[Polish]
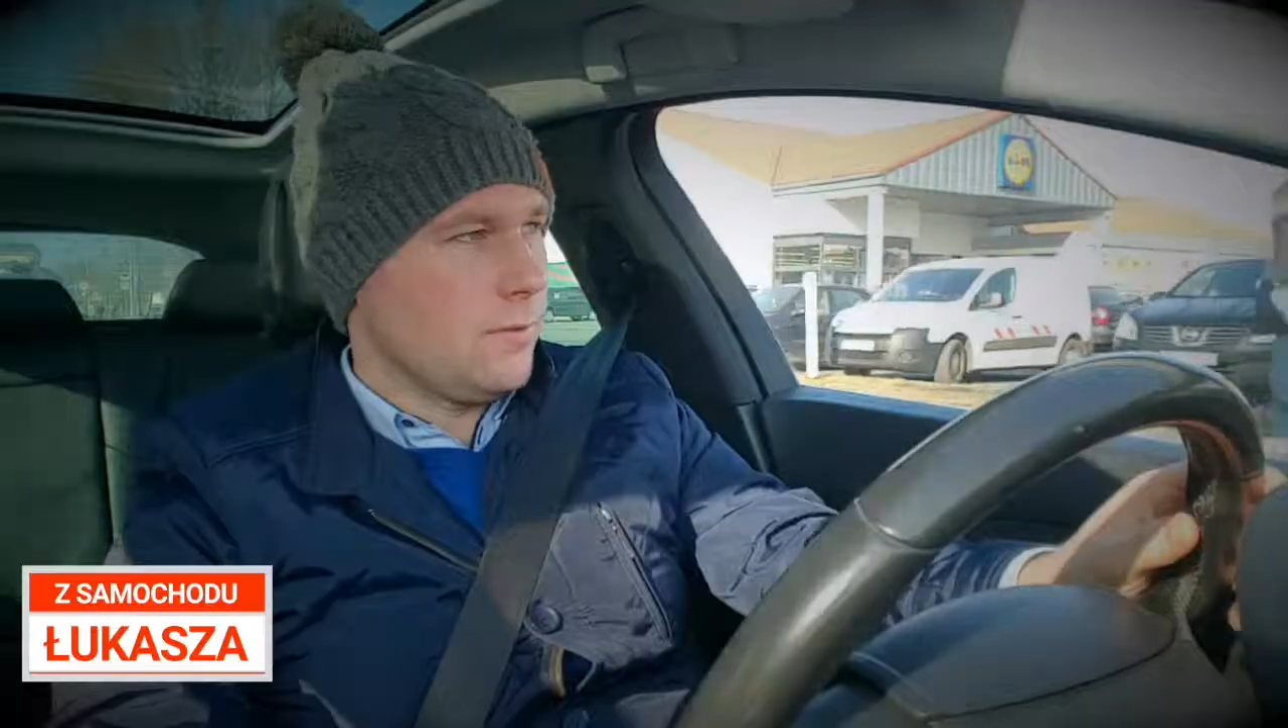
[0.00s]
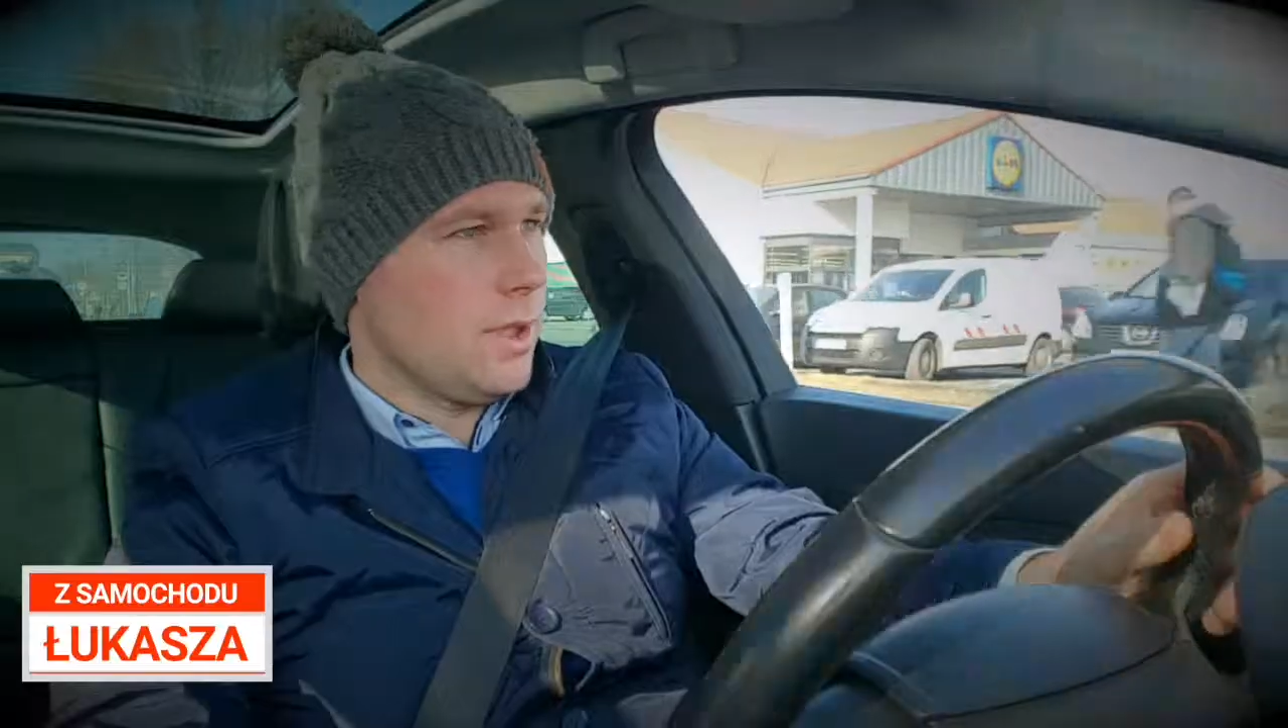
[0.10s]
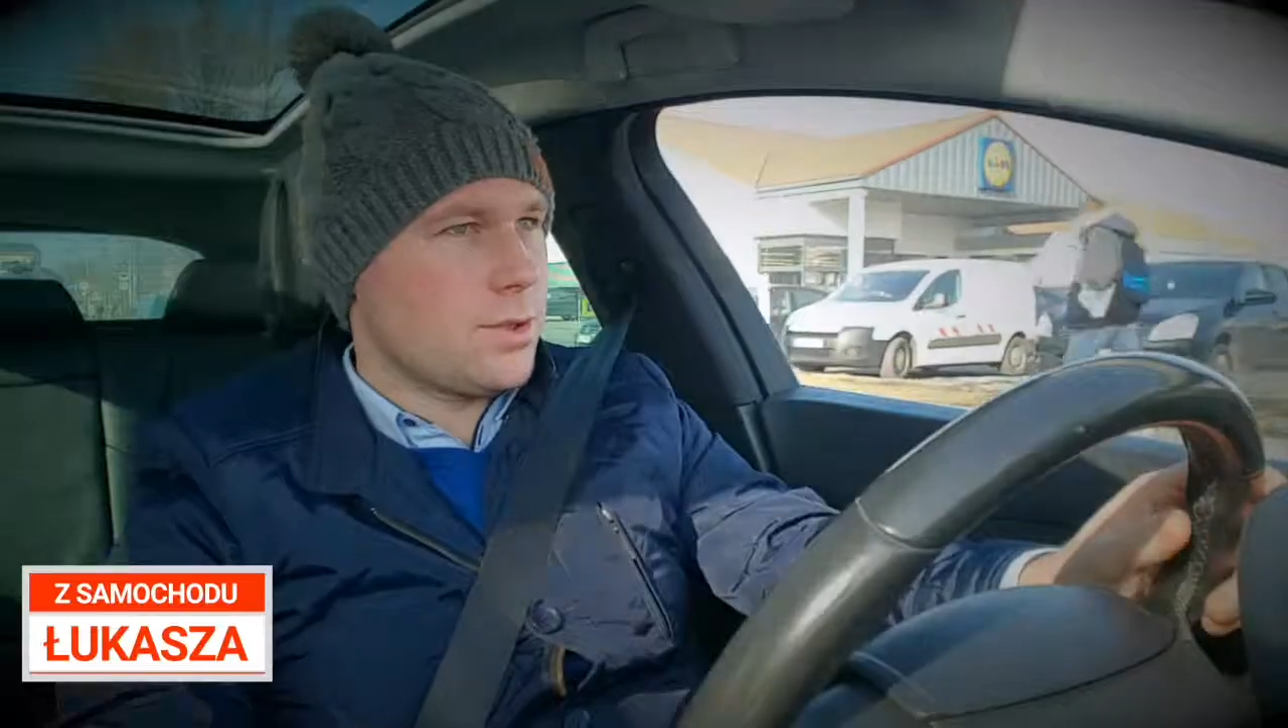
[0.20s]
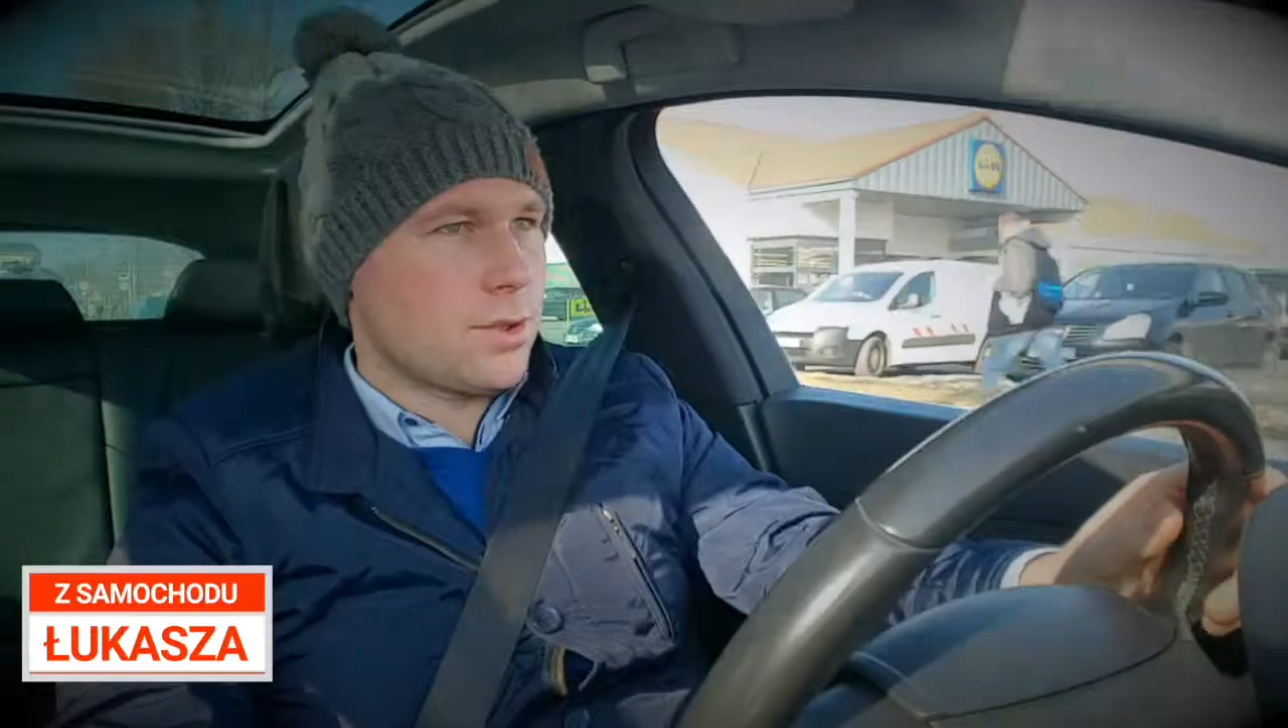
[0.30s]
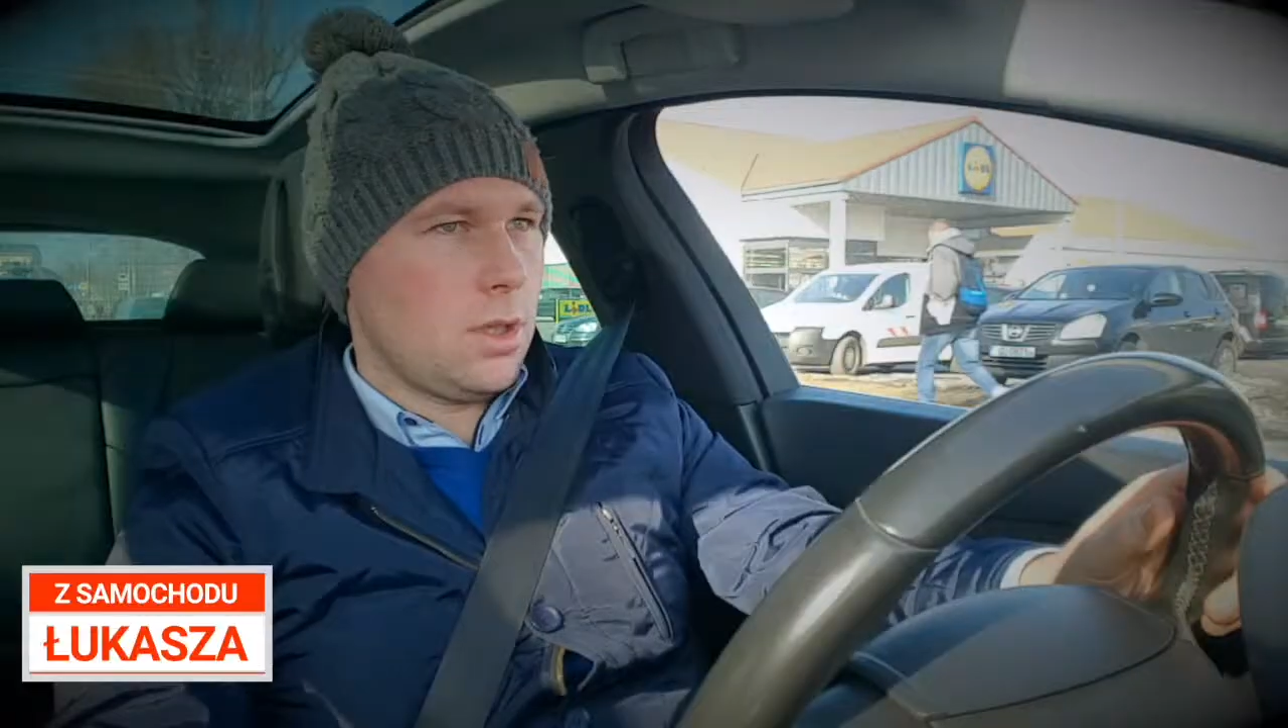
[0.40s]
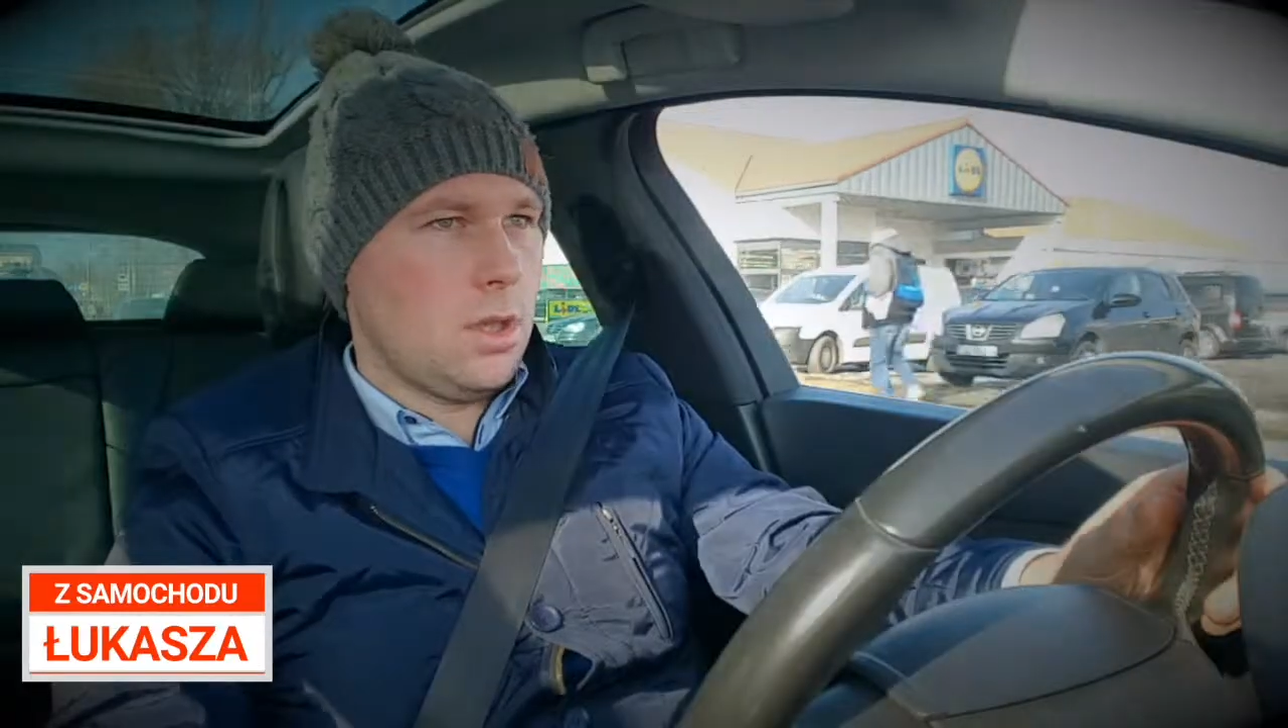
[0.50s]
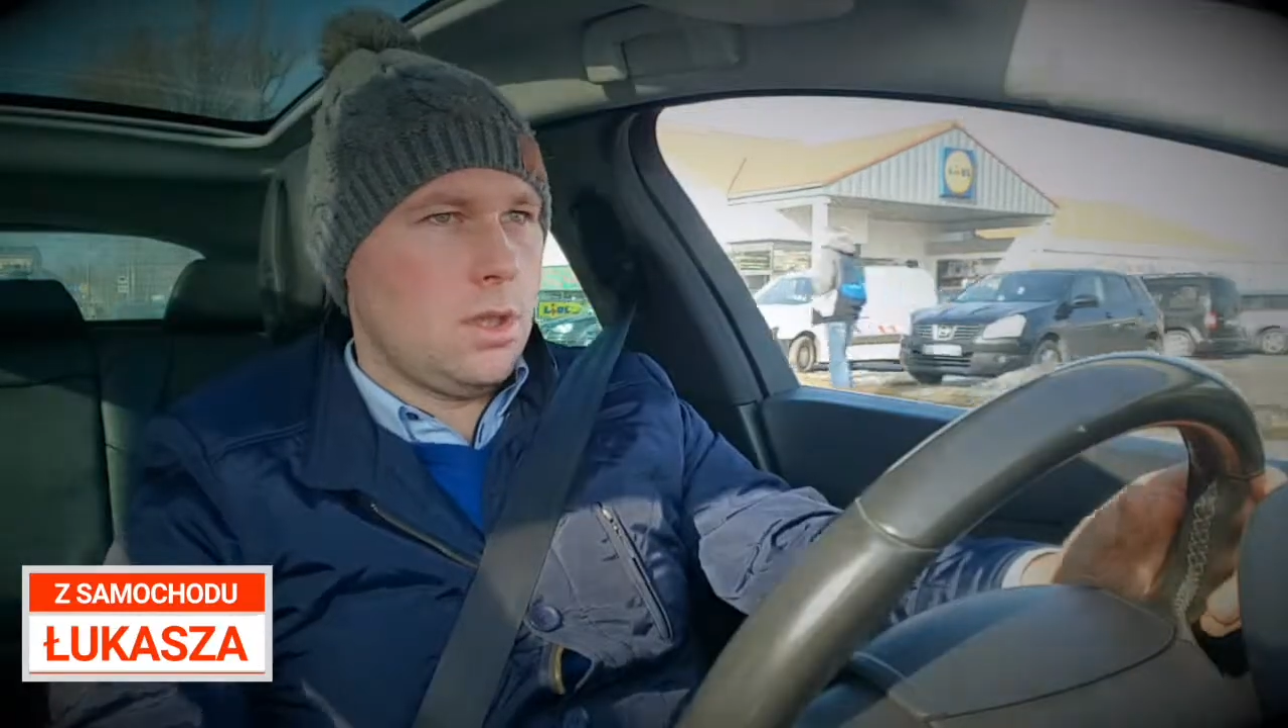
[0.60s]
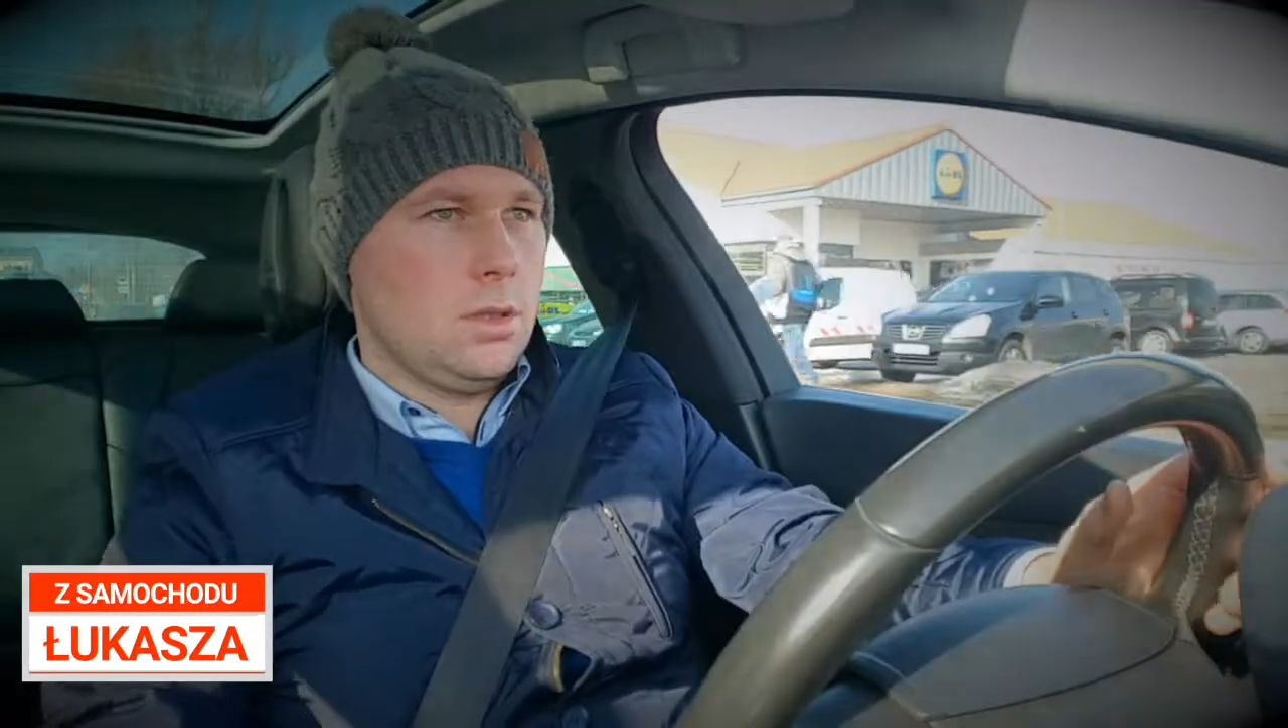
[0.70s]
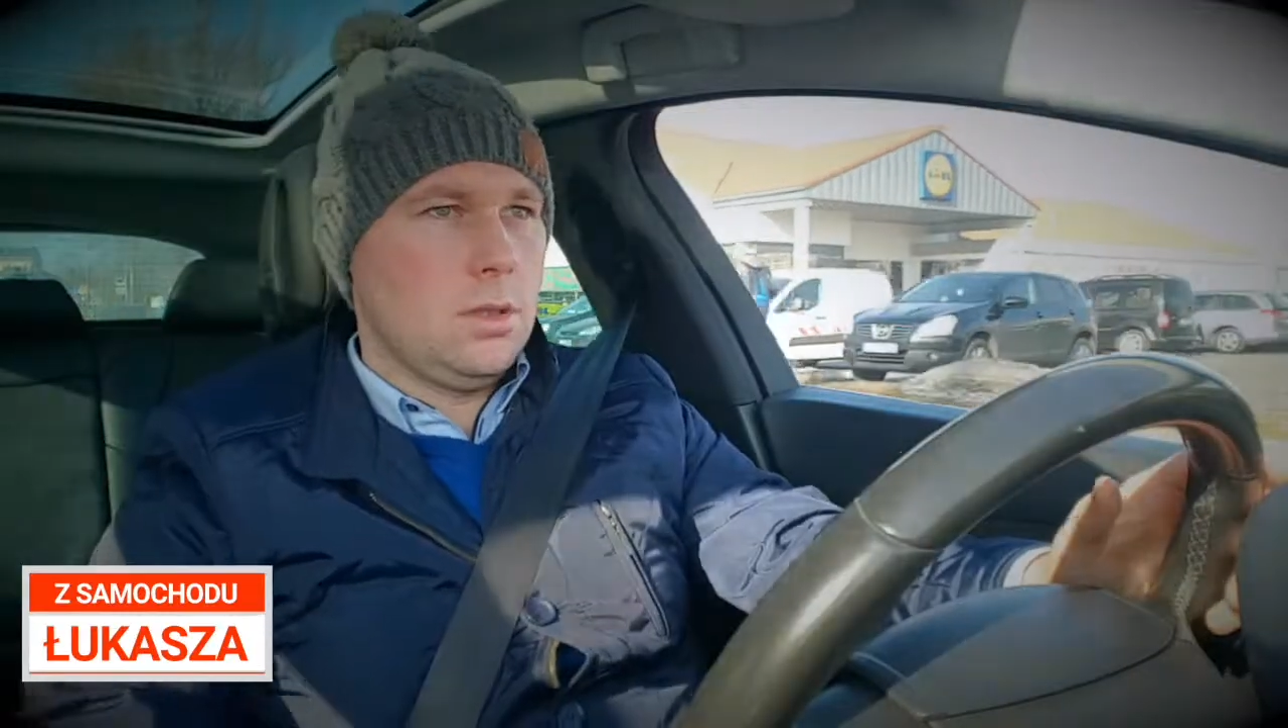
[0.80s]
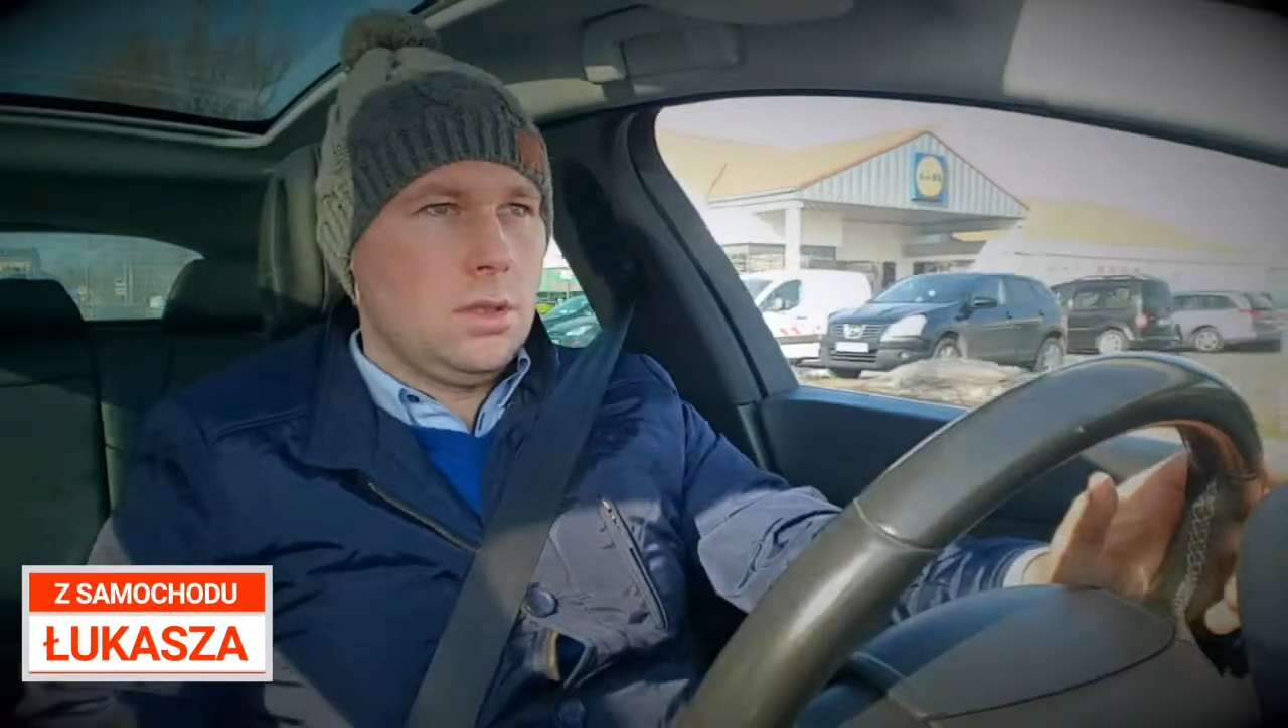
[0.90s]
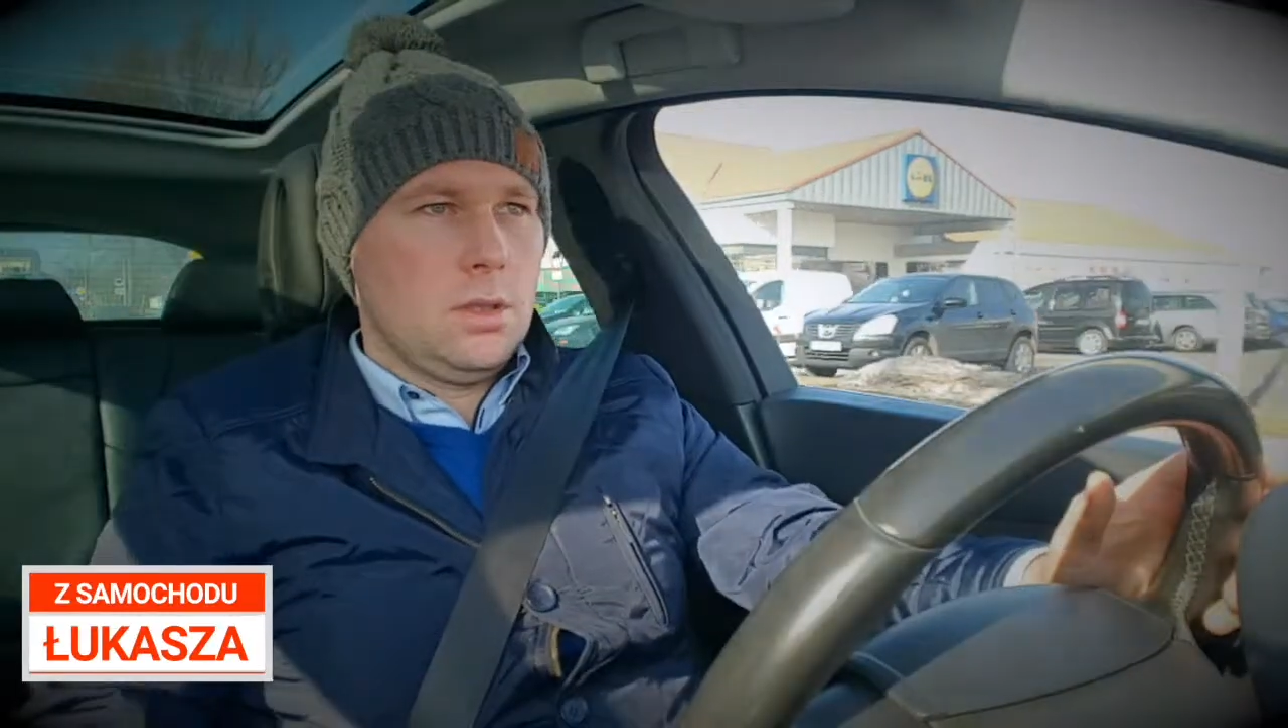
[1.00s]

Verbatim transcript: również o